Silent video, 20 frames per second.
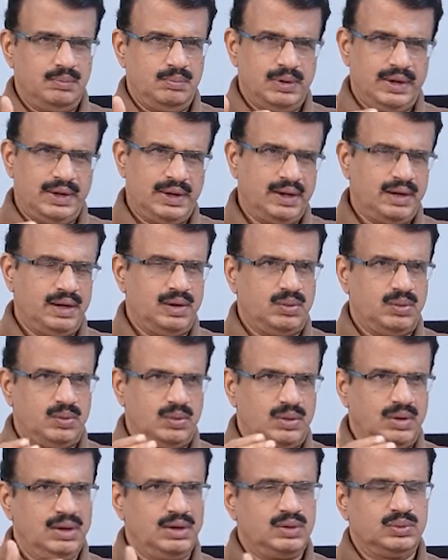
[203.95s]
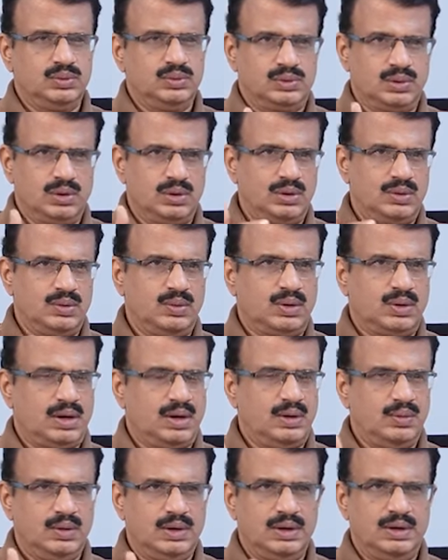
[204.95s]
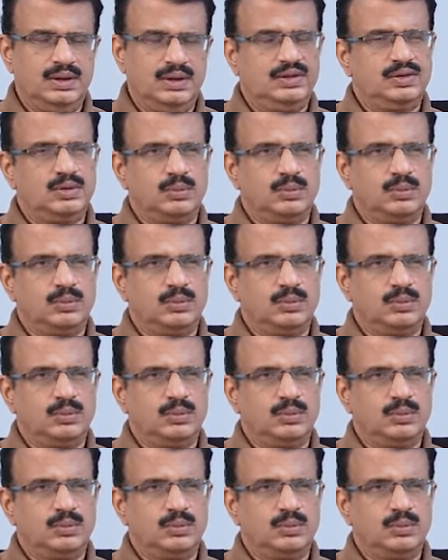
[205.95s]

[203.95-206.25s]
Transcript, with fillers: మహిళలకు కూడా కూతుర్లకు కూడా రావాలనేది